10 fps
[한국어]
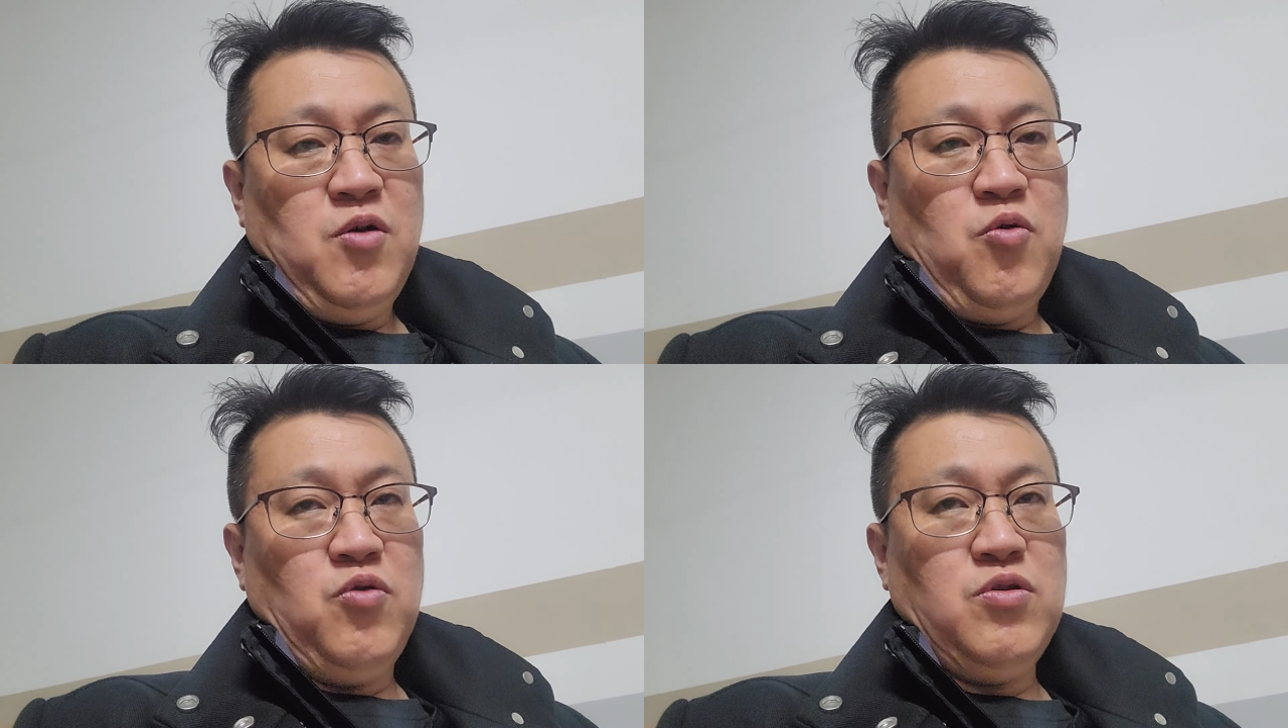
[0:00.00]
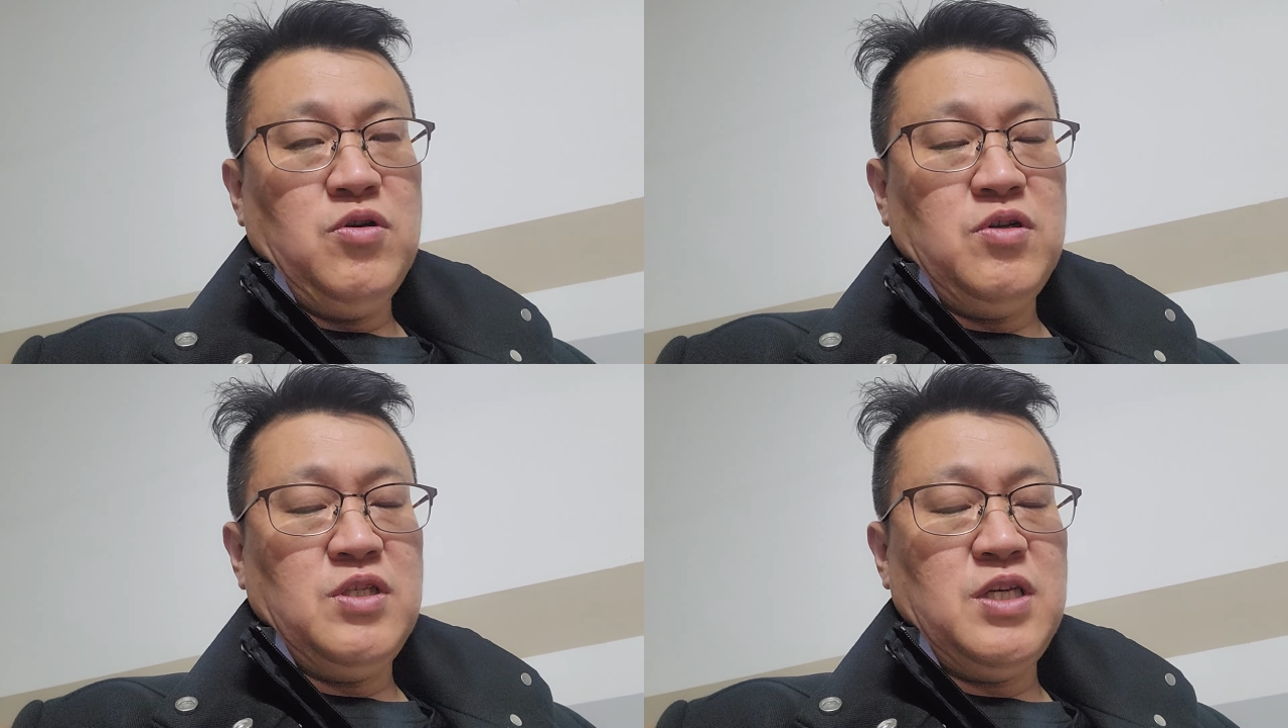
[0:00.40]

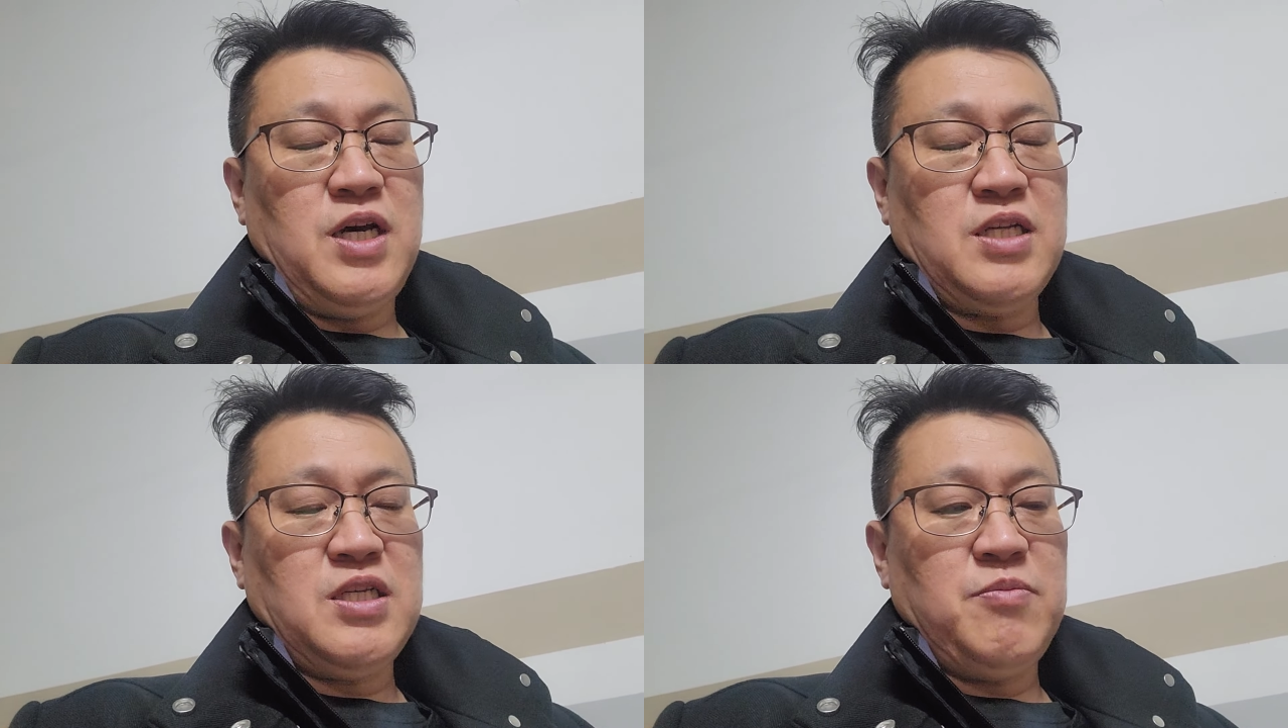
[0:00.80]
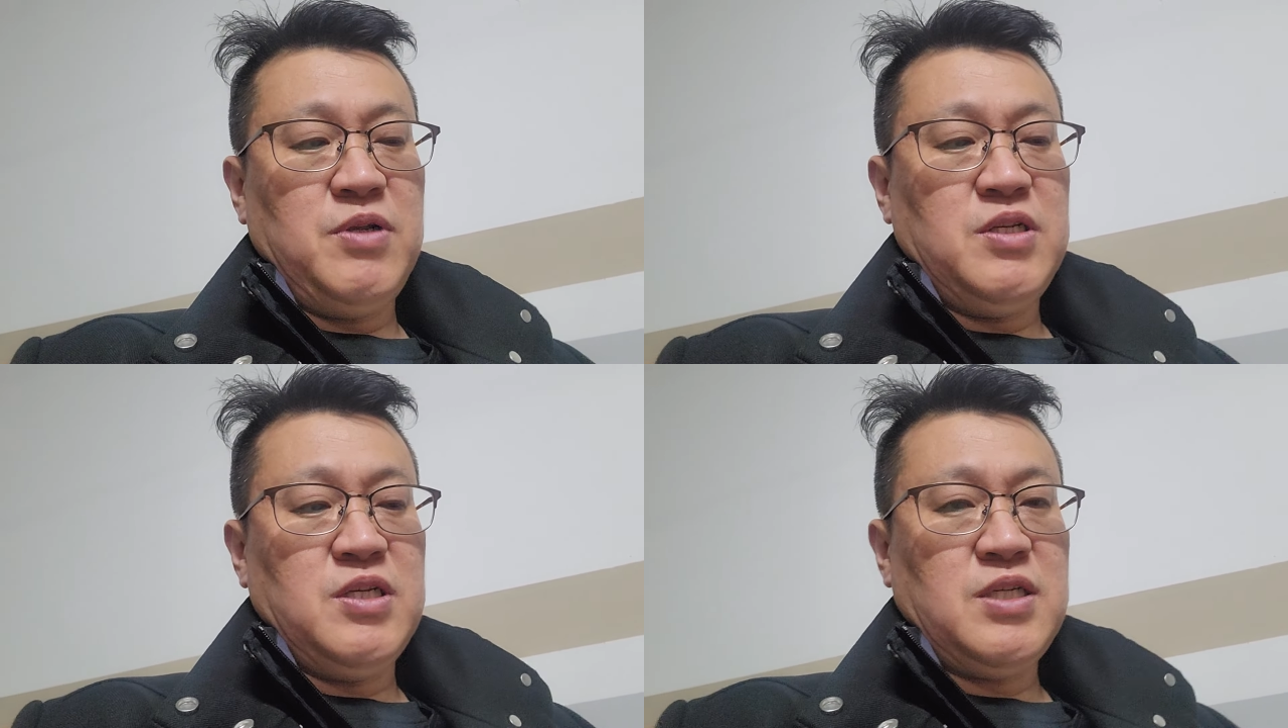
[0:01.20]
오늘 이제 아침
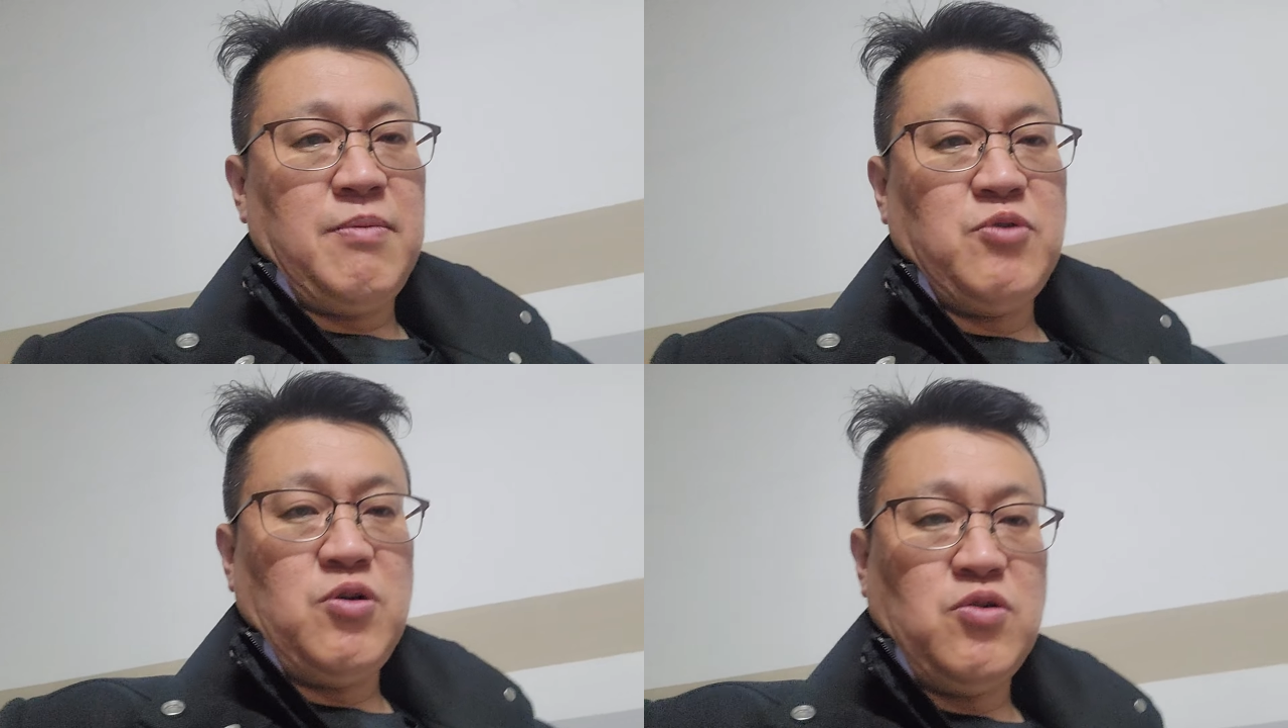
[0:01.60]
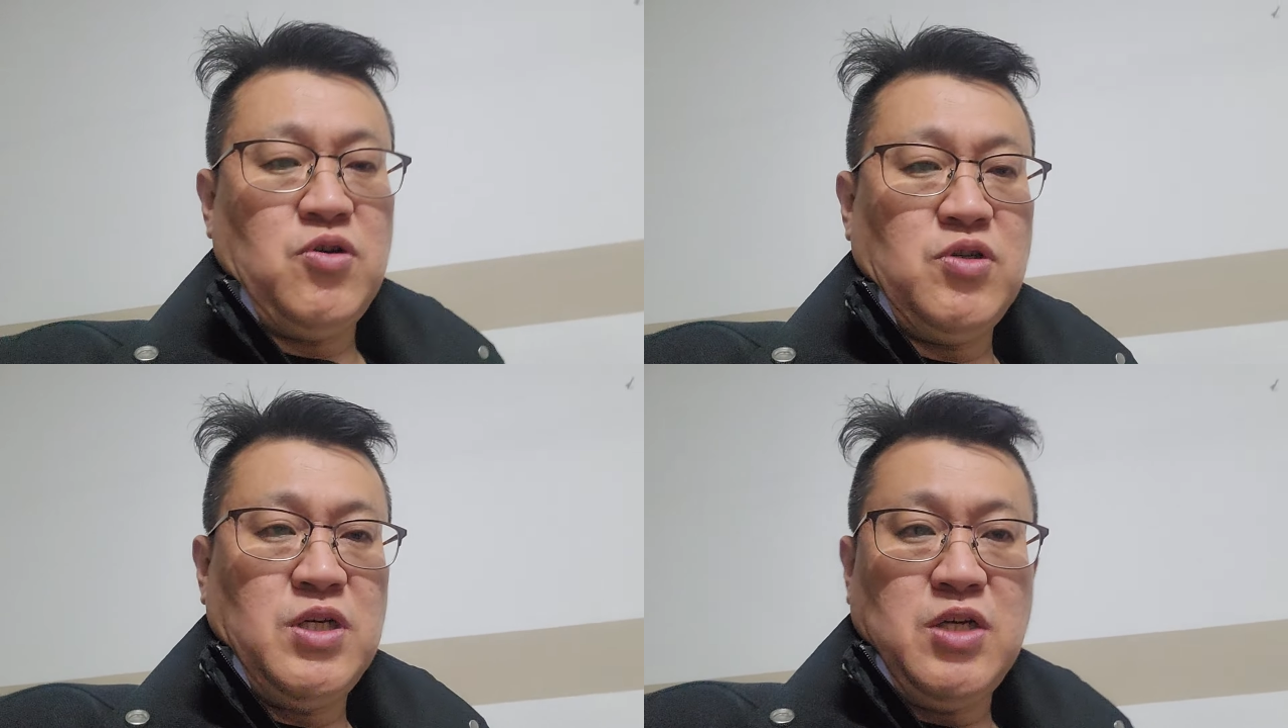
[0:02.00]
일찍
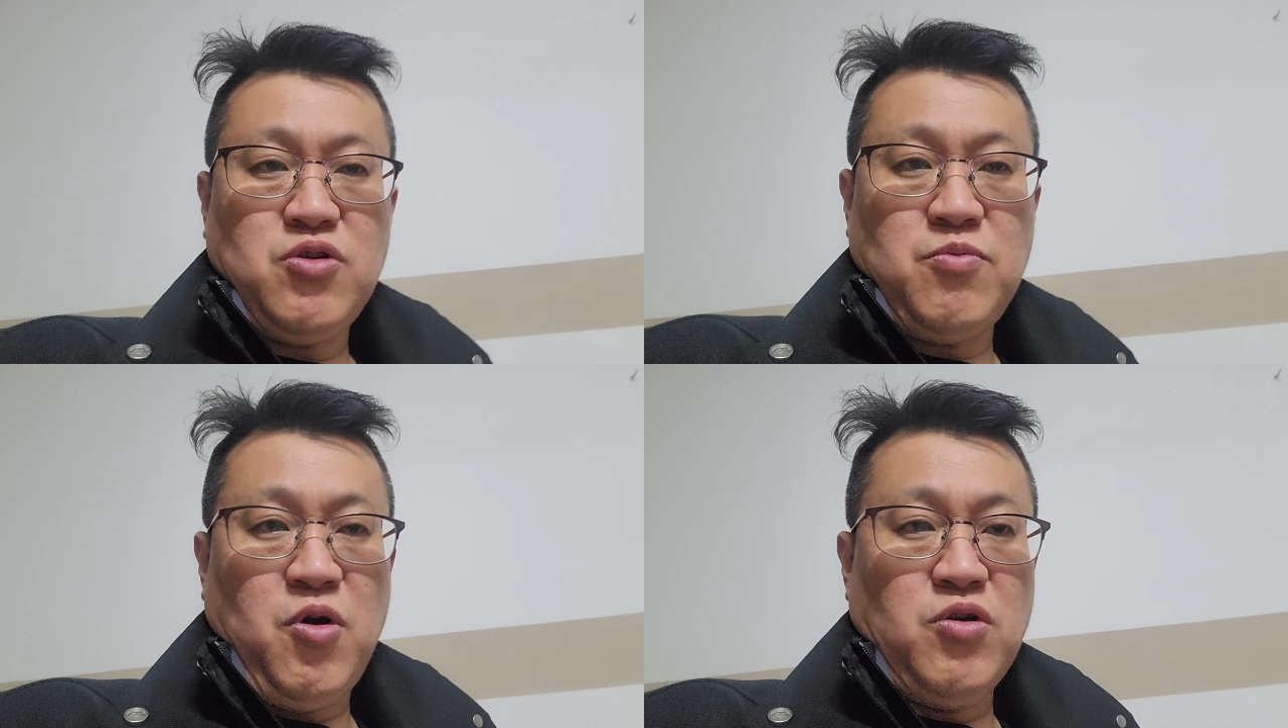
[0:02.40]
삼성전자 좀